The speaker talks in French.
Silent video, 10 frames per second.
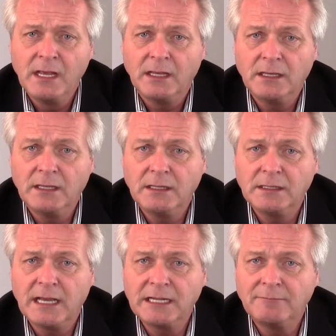et
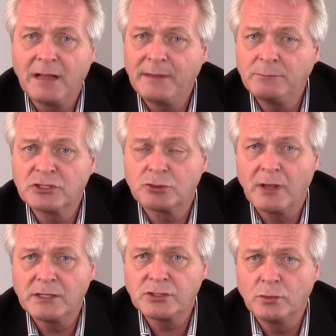il arrive la même
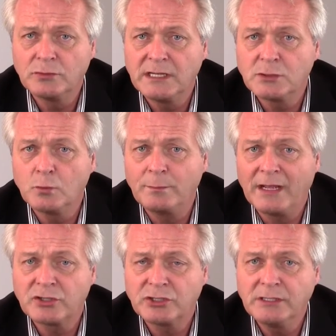situation dans les autres
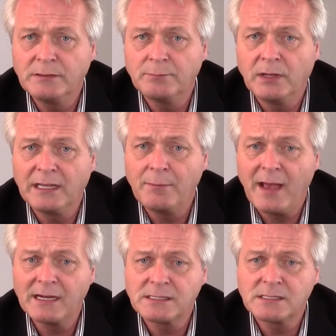marchés.
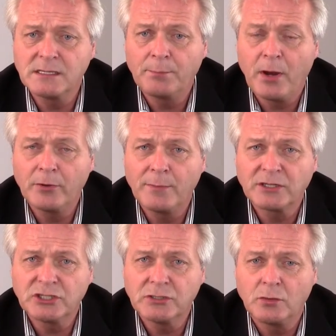Remax, les parts de
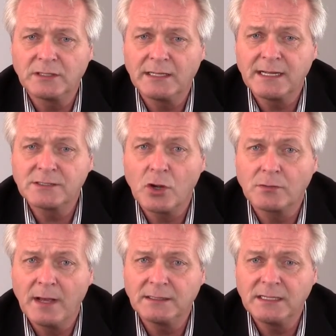marché ont tendance à
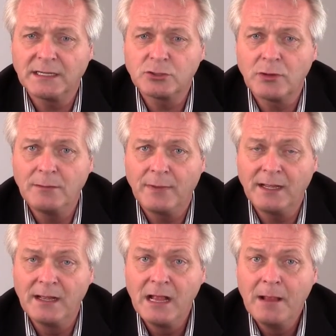augmenter
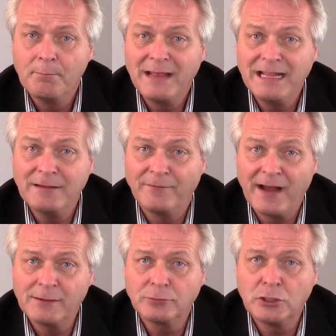actuellement, mais les
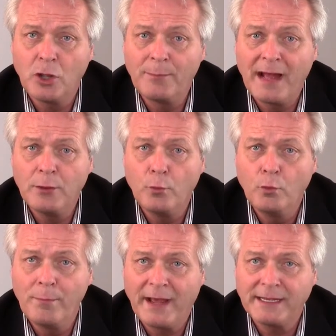ventes globales,
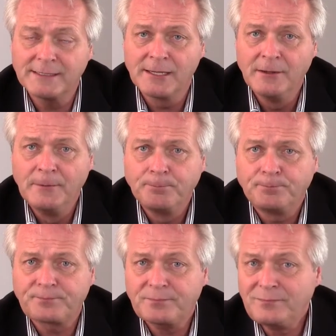eux, baissent.
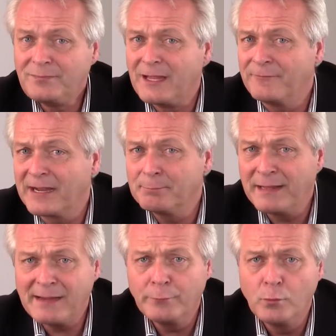Fait que
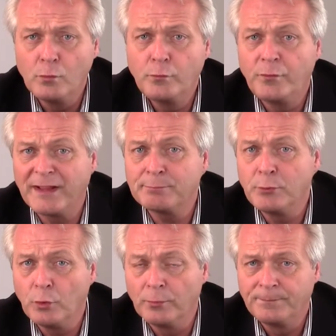bravo, vous faites
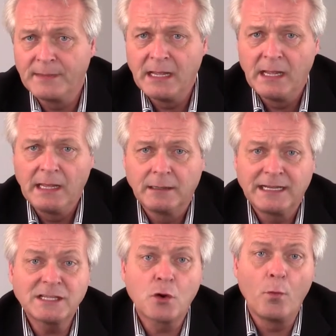mieux.
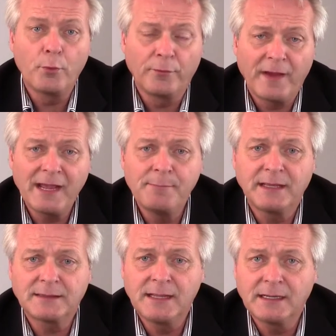Qu'est-ce qu'on peut faire
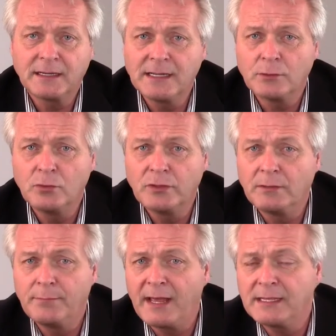maintenant quand on a
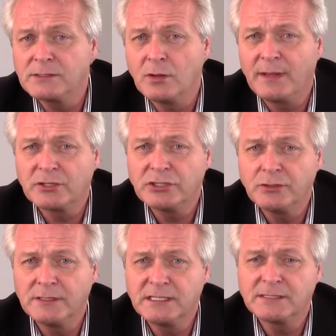une baisse de marché
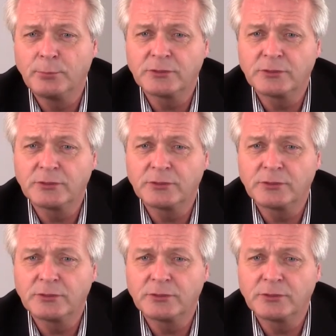de 10